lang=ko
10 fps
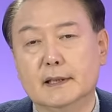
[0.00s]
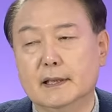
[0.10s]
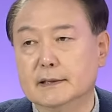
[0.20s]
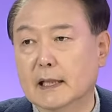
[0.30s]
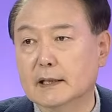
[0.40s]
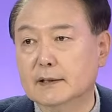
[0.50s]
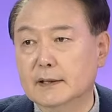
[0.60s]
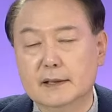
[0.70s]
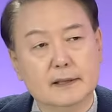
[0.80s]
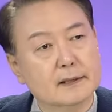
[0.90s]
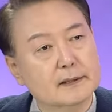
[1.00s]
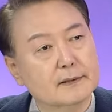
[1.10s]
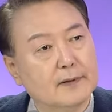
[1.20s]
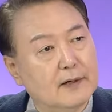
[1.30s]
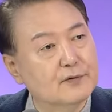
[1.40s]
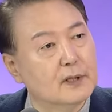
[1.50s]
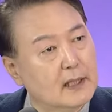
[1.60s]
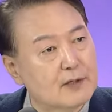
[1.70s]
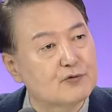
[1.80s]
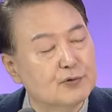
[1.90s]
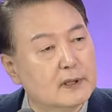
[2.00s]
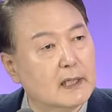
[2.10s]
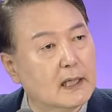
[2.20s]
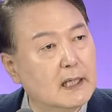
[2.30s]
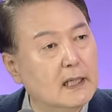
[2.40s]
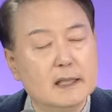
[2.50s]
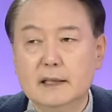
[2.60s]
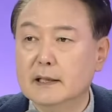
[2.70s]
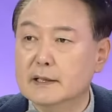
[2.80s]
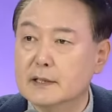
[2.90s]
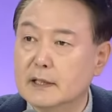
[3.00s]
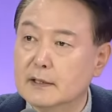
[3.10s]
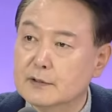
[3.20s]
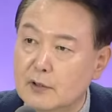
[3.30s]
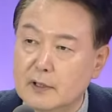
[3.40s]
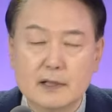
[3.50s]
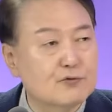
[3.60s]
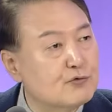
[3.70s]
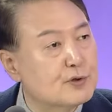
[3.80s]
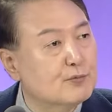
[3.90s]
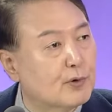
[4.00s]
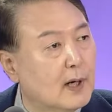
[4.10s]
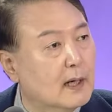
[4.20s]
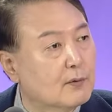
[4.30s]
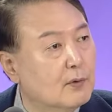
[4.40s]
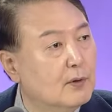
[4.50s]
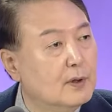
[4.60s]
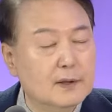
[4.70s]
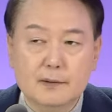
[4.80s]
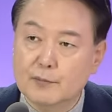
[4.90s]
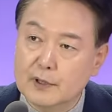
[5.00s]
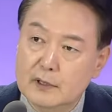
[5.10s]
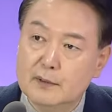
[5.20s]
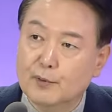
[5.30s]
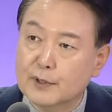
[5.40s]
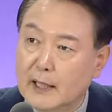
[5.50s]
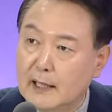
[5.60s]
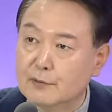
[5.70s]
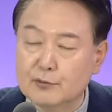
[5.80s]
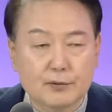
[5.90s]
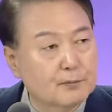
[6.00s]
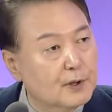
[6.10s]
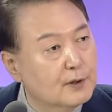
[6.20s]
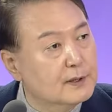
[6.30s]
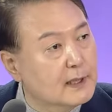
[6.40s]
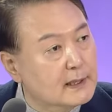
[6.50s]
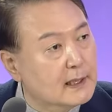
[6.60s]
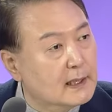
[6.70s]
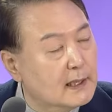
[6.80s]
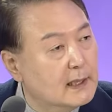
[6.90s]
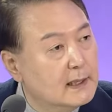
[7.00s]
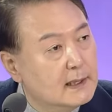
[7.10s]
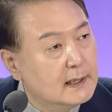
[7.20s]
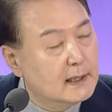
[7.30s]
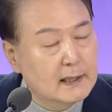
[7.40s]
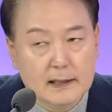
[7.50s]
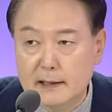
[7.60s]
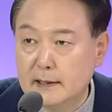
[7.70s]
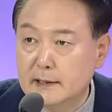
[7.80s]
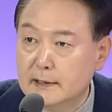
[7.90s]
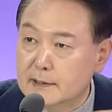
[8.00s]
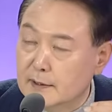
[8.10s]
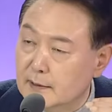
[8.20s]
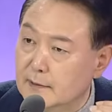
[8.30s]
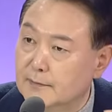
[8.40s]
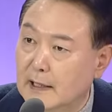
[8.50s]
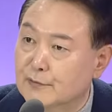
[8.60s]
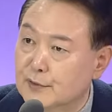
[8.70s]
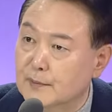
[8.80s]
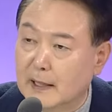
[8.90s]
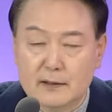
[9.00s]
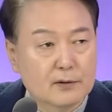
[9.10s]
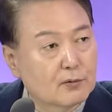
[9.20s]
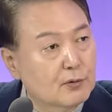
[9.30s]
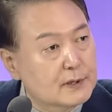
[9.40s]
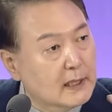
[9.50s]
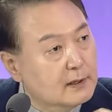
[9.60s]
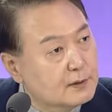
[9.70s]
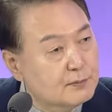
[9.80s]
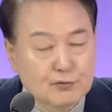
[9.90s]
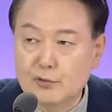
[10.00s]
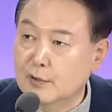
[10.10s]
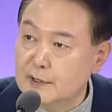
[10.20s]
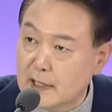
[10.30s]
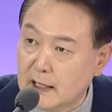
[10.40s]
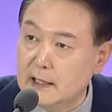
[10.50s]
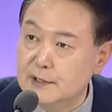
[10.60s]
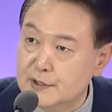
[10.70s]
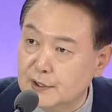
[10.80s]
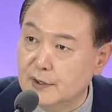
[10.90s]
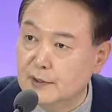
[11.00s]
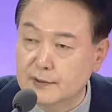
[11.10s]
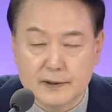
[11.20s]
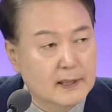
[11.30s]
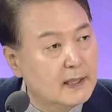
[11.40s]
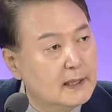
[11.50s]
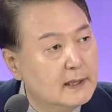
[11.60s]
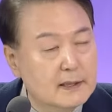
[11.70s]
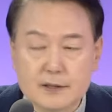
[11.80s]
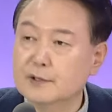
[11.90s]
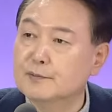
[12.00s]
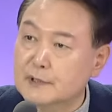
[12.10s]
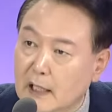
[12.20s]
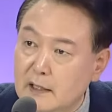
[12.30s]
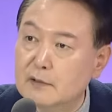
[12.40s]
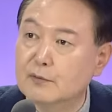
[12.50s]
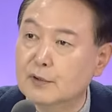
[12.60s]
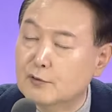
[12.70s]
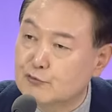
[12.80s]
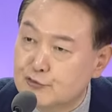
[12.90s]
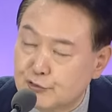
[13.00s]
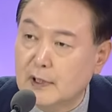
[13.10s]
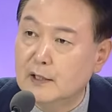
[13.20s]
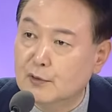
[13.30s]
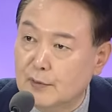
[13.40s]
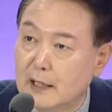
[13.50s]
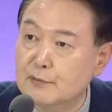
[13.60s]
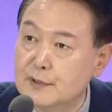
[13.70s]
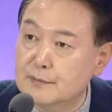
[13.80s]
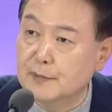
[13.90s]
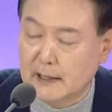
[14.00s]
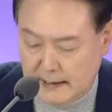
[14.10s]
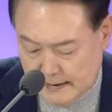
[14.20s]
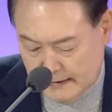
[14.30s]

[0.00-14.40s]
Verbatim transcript: 예, 자기들이 그 파운드리 가지고 있다가 이제 설계 중심으로 하고 뭐 일본, 한국 뭐 이런 데에다가 어, 파운드리 만들고 자기는 물건을 사가는 시기였는데 지금은 자기들도 이걸 구축하려고 하고 있습니다.